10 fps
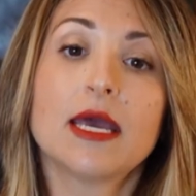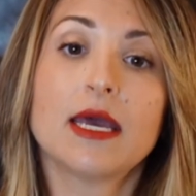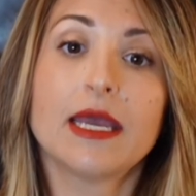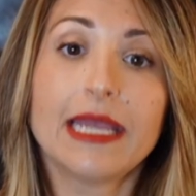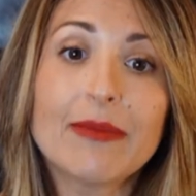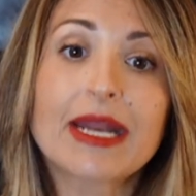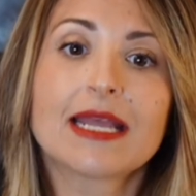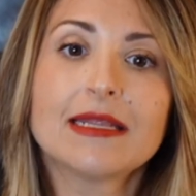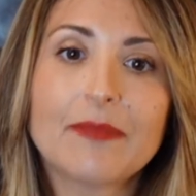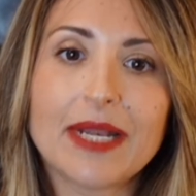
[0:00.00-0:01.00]
Eh, il
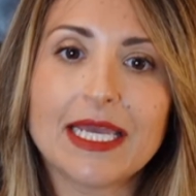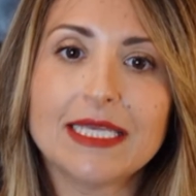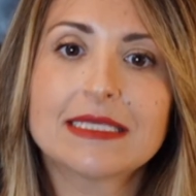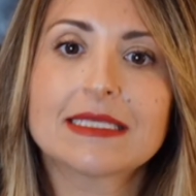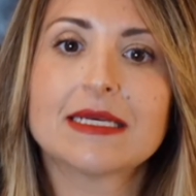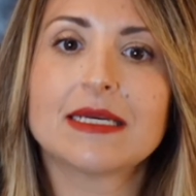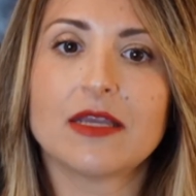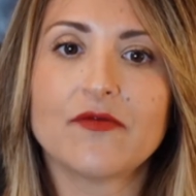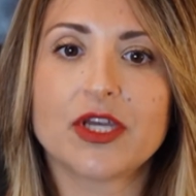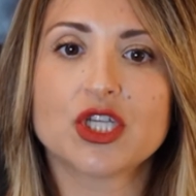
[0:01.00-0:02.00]
marketplace
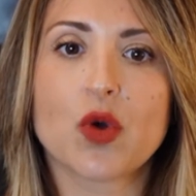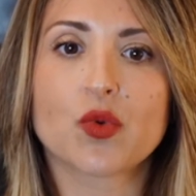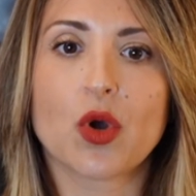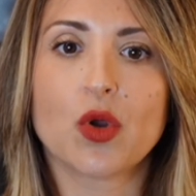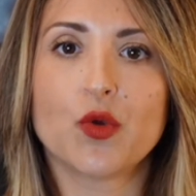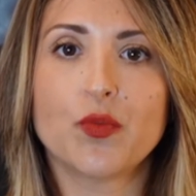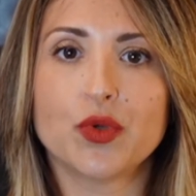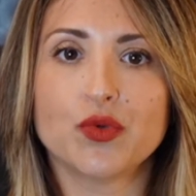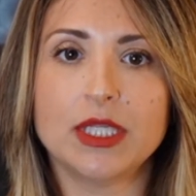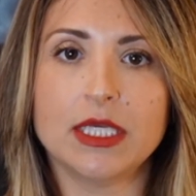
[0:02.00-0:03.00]
invece ha un ruolo
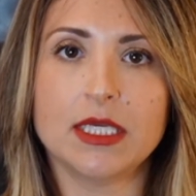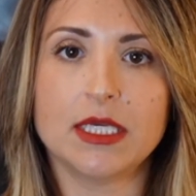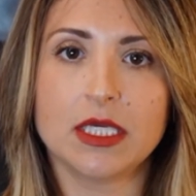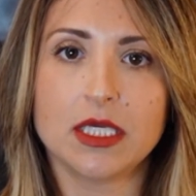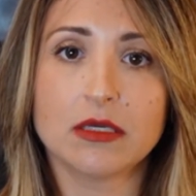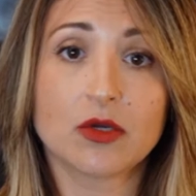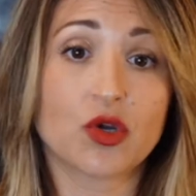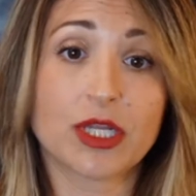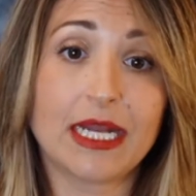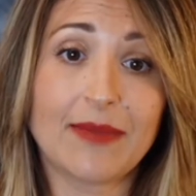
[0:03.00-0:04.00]
più di
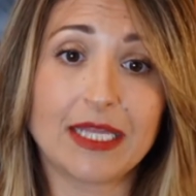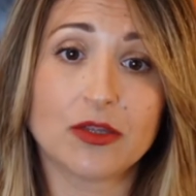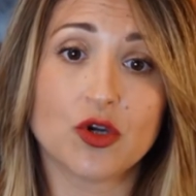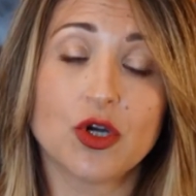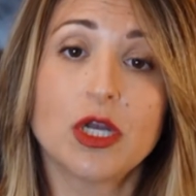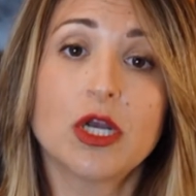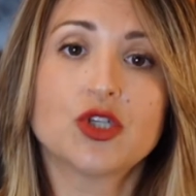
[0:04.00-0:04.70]
coordinamento,